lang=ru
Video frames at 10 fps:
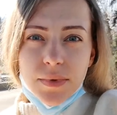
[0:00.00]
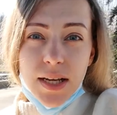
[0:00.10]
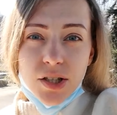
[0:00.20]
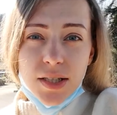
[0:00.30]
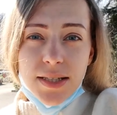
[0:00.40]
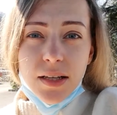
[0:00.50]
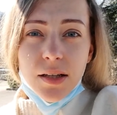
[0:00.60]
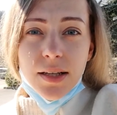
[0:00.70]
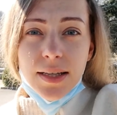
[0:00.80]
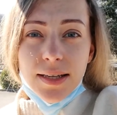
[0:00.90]
Так же
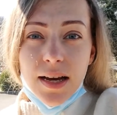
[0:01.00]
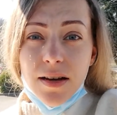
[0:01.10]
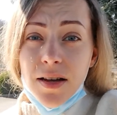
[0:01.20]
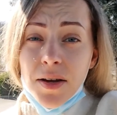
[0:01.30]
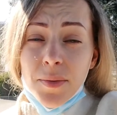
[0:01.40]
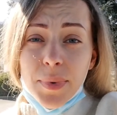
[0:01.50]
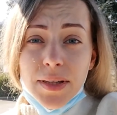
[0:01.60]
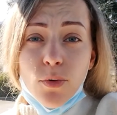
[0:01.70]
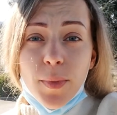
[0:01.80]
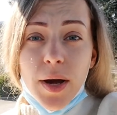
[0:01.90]
сделала и я,
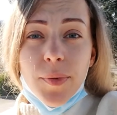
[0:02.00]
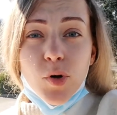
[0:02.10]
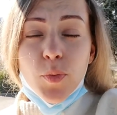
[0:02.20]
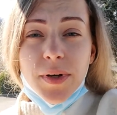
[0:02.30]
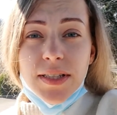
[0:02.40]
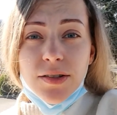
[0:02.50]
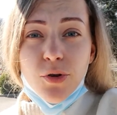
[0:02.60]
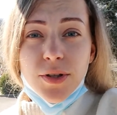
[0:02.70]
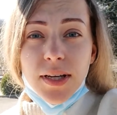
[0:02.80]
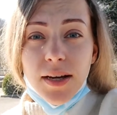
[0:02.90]
поэтому моя покупка
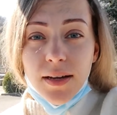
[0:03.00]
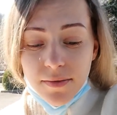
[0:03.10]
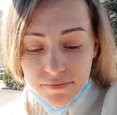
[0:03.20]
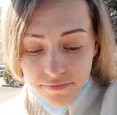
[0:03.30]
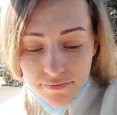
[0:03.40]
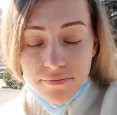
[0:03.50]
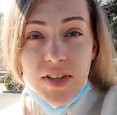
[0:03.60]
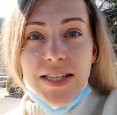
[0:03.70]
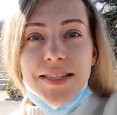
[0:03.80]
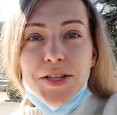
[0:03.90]
сегодня
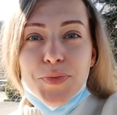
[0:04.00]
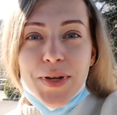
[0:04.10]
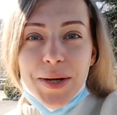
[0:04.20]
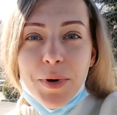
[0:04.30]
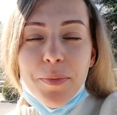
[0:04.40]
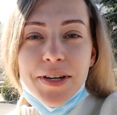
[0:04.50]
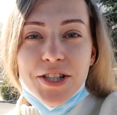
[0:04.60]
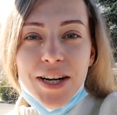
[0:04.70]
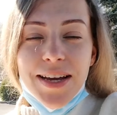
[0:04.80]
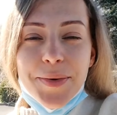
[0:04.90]
несоизмеримо
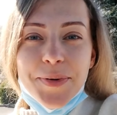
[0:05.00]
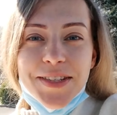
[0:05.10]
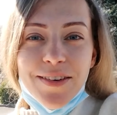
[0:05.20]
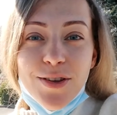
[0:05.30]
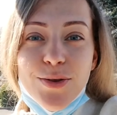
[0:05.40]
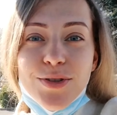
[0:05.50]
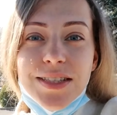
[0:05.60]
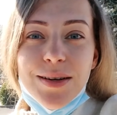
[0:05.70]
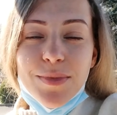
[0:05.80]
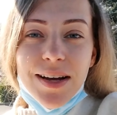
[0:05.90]
большая по сравнению с
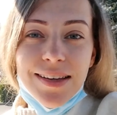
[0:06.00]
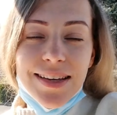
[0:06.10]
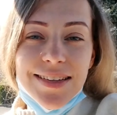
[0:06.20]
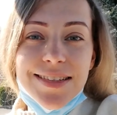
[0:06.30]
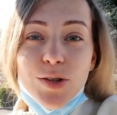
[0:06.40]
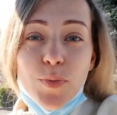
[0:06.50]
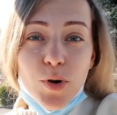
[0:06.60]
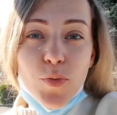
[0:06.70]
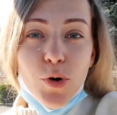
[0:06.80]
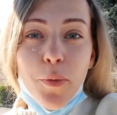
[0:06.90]
тем, как я делаю покупку